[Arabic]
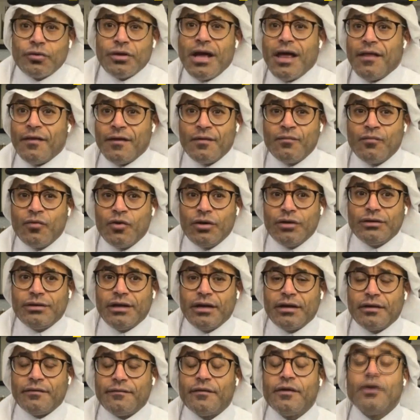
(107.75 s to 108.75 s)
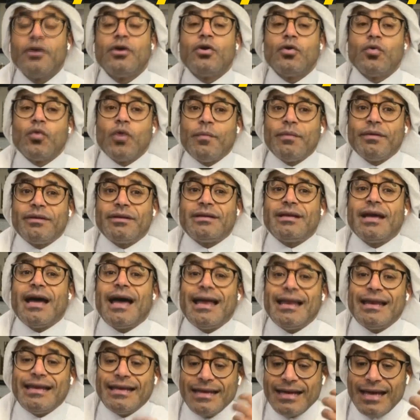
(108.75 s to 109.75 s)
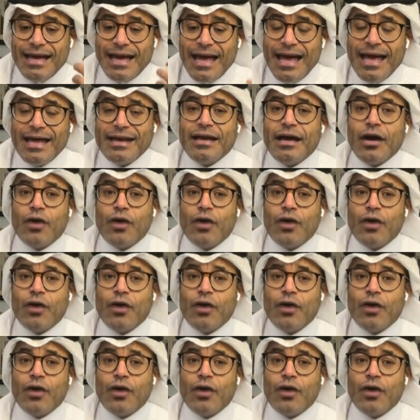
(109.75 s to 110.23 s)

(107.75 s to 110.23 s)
رياضي محترف وبالتالي انا